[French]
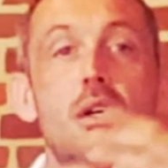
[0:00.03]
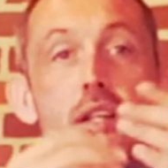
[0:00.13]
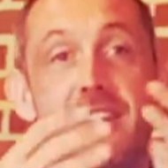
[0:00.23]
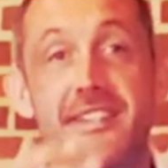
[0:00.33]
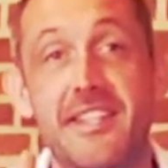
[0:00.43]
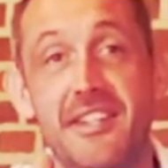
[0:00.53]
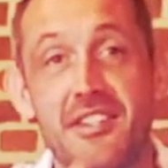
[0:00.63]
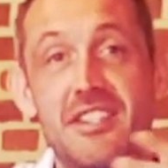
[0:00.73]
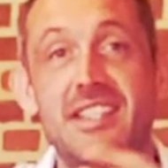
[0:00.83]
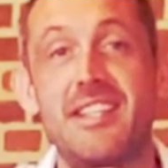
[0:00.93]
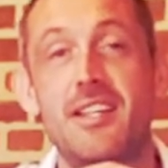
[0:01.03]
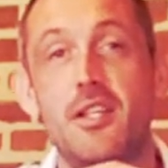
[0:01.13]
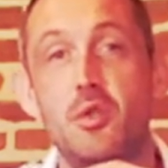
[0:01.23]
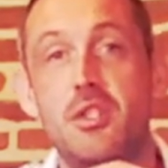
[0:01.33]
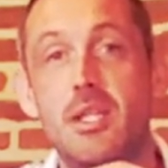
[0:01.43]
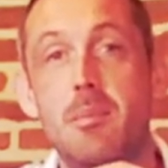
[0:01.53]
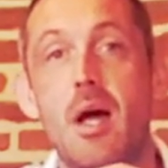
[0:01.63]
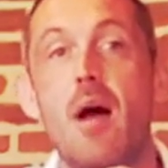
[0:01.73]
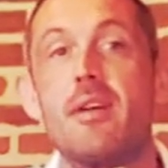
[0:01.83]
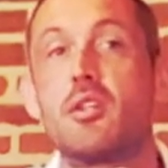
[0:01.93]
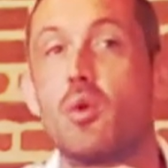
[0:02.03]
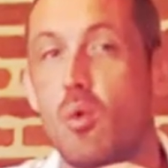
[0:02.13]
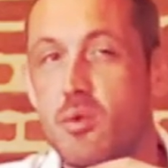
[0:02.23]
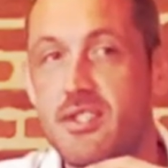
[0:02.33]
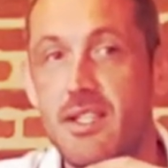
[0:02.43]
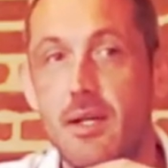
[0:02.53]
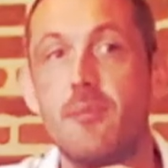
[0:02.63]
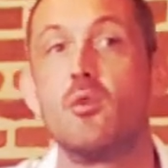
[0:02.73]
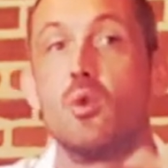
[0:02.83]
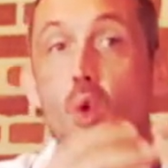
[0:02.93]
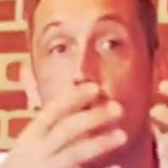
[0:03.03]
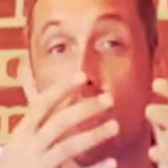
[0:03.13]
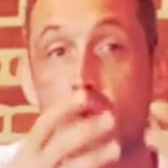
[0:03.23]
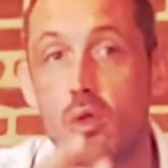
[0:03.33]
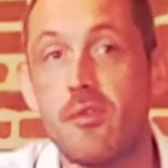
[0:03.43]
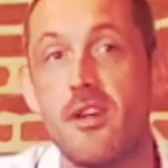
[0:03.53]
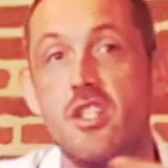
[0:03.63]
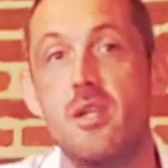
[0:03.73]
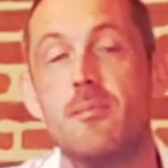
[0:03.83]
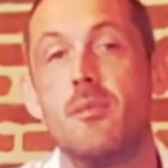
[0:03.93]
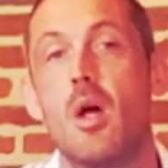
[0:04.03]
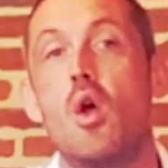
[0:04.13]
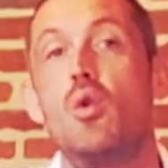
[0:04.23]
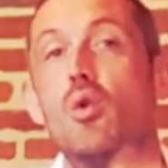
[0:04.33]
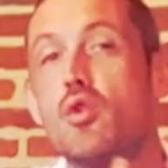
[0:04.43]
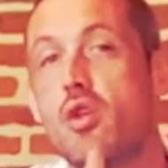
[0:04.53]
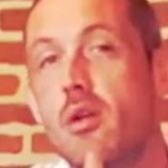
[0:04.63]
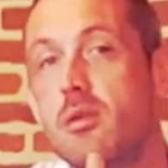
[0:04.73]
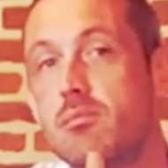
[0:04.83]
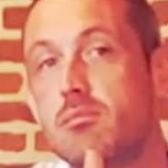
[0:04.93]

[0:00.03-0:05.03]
Ici, ce qui serait déductible avec ce que l'on sait de l'autophagie, le jeûne,